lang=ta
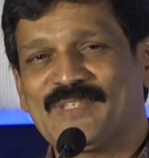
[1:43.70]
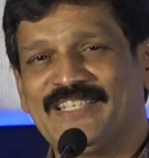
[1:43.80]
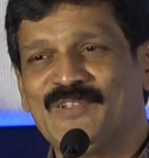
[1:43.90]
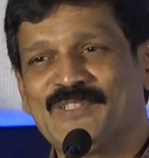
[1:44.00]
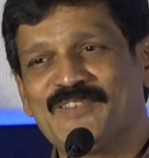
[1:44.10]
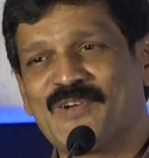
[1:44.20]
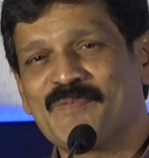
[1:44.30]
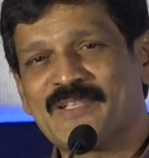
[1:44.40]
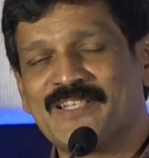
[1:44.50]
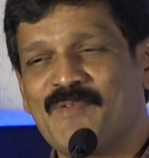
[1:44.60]
இருபத்தஞ்சி
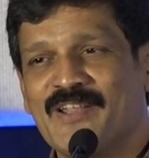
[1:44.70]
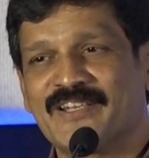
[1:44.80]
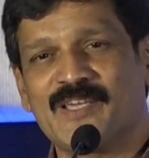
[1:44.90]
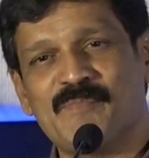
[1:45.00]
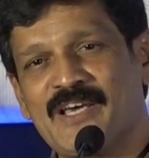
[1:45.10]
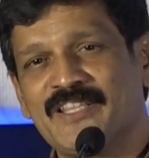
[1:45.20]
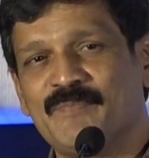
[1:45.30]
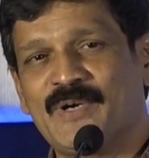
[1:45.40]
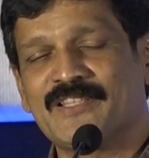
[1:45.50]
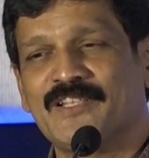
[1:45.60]
வருடமாக சினிமாவில் இருக்கேன் பாரதி
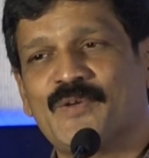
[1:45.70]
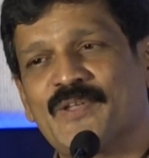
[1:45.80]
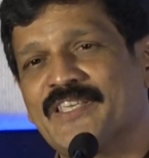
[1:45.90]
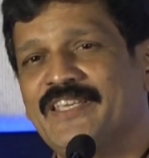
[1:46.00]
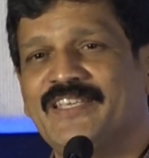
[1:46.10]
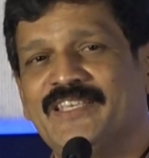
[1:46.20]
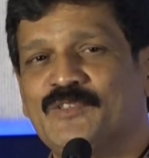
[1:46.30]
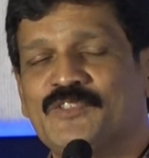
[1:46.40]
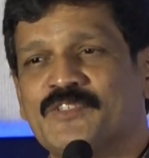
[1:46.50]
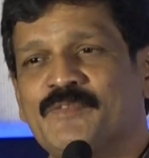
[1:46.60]
படத்தில் தொடங்கி
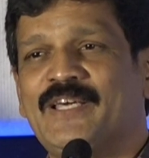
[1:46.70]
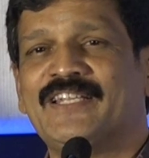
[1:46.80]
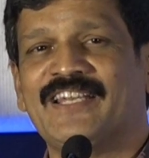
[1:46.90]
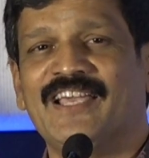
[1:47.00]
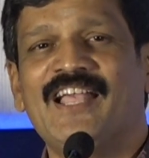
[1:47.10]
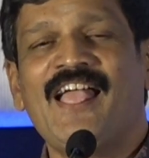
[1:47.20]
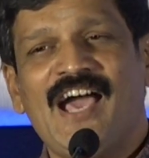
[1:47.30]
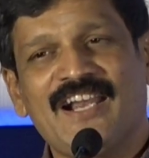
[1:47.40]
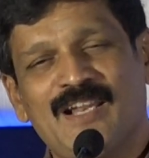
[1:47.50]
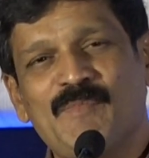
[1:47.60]
இருபத்தஞ்சி வருஷமாக இருக்கிறேன்
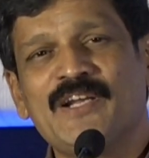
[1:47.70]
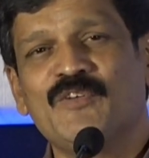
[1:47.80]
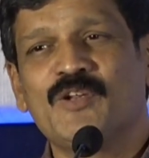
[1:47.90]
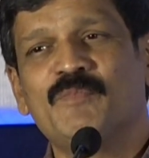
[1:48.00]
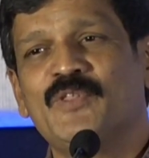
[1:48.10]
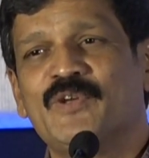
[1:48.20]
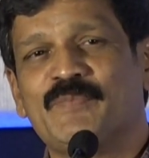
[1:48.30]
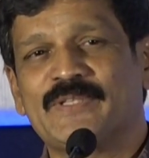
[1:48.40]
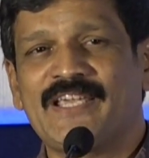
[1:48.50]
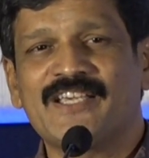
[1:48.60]
ஆனால் நமக்குன்னு வரும்போது ஒரு
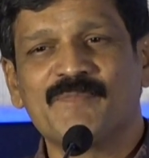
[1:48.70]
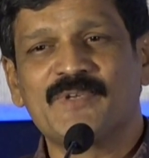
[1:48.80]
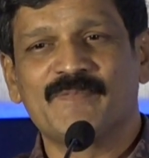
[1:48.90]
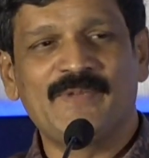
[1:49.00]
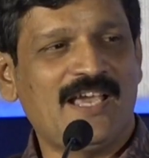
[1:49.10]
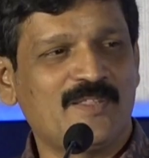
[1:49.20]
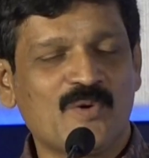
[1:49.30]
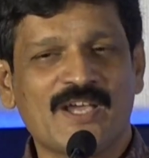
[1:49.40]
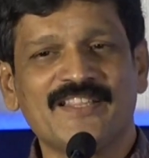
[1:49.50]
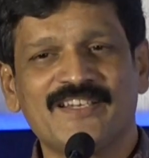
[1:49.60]
இப்போ தயக்கம் இருக்கு முடியாது அது
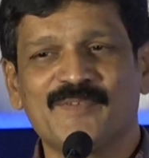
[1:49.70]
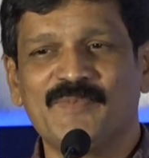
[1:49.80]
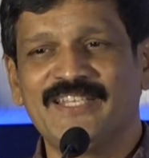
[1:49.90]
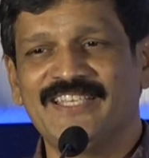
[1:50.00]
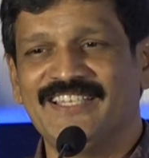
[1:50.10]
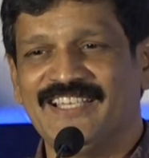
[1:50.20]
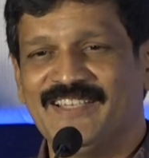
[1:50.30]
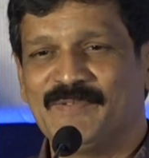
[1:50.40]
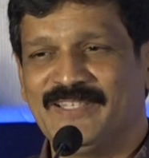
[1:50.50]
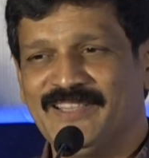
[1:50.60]
உட்காந்து இருக்கும்போது
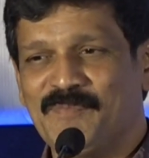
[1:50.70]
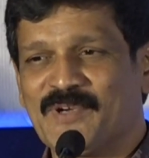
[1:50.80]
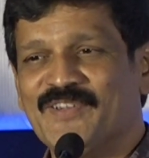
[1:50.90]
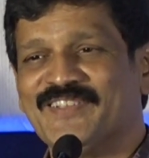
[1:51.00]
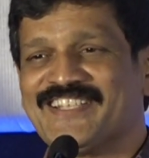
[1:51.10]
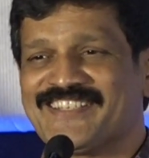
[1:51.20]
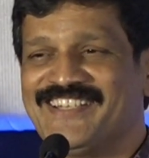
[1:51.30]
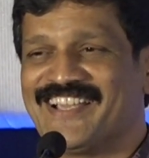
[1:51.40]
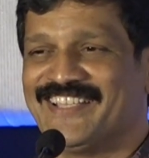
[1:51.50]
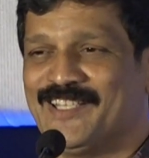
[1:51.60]
இந்த பக்கம்
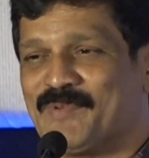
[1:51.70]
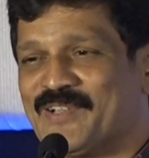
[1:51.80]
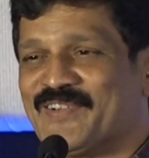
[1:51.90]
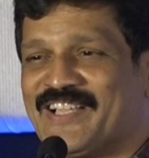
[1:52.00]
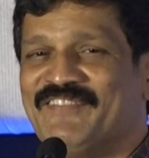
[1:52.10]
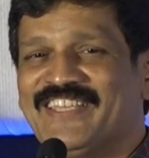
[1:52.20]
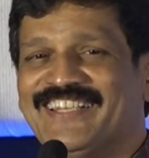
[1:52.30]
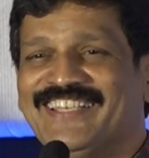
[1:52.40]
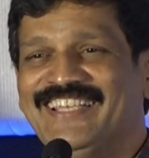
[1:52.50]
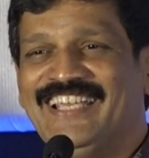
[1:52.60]
சிரிச்சிட்டாங்க இந்த பக்கம்
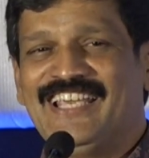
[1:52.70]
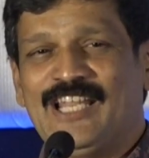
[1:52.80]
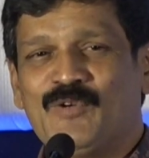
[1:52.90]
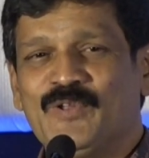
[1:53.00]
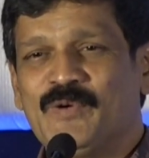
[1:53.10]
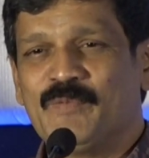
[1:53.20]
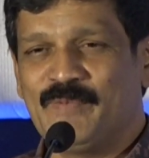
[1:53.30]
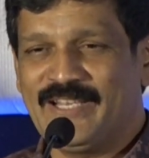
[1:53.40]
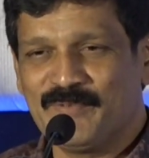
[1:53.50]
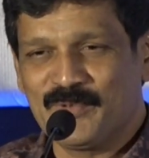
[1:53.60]
கவிஞர் நான் ஒரு
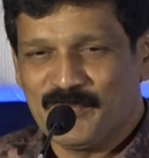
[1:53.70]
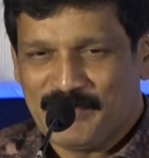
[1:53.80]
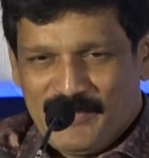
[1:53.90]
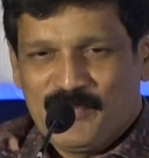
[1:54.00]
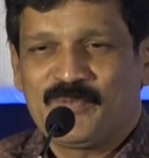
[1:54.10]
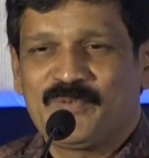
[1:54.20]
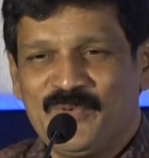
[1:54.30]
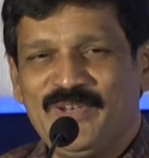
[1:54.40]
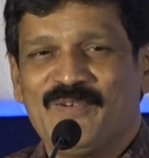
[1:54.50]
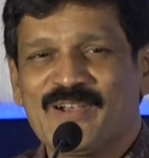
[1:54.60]
மாதிரி இப்படி
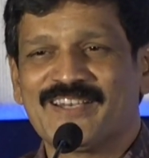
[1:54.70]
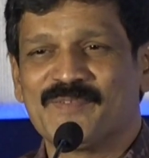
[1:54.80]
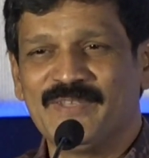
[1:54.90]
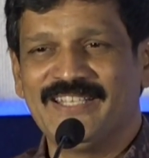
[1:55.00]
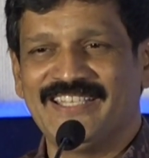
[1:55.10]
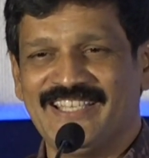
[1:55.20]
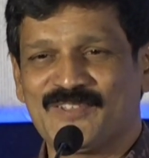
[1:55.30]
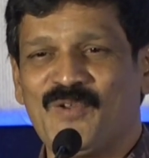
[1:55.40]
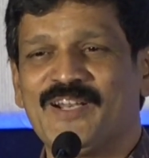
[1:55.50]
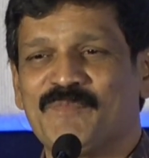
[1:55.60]
கூணி உட்காருக்கும் போது என்
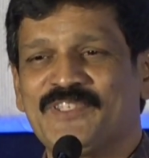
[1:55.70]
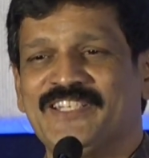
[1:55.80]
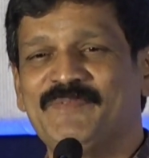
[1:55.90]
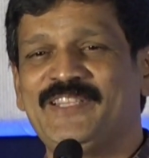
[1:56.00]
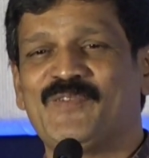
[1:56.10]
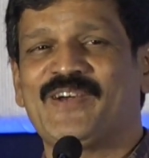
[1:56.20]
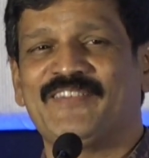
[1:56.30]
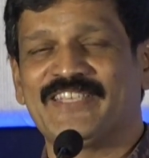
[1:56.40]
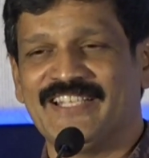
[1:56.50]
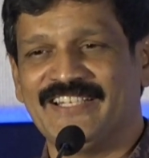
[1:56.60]
சோல்ரை பிடிச்சி நிமித்தி உட்கார
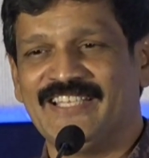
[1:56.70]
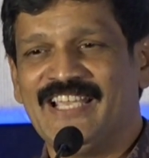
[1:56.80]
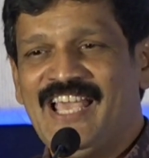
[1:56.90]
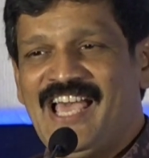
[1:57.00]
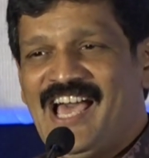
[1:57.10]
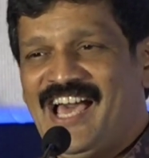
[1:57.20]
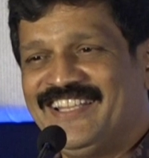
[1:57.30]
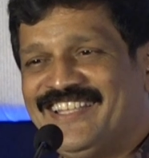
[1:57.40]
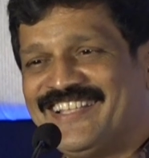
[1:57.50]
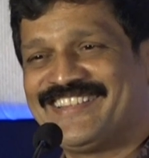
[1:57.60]
வைக்கிறாரு அந்த